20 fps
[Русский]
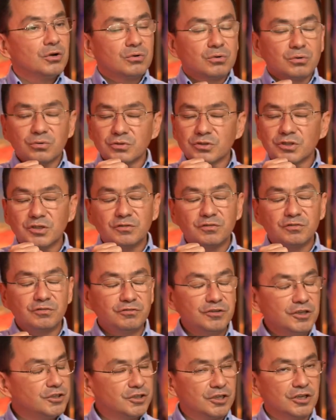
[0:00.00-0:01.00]

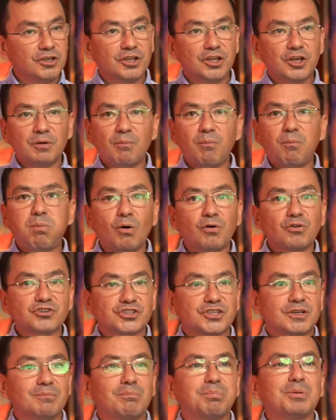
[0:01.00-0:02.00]
удивительное
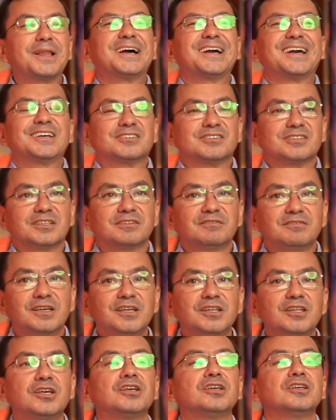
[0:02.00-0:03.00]
Божье
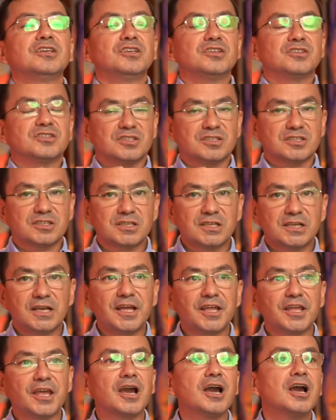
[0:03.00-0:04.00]
благословение
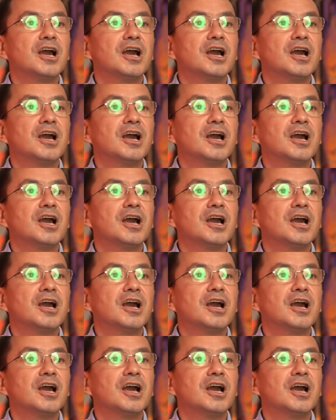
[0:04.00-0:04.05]
исцеления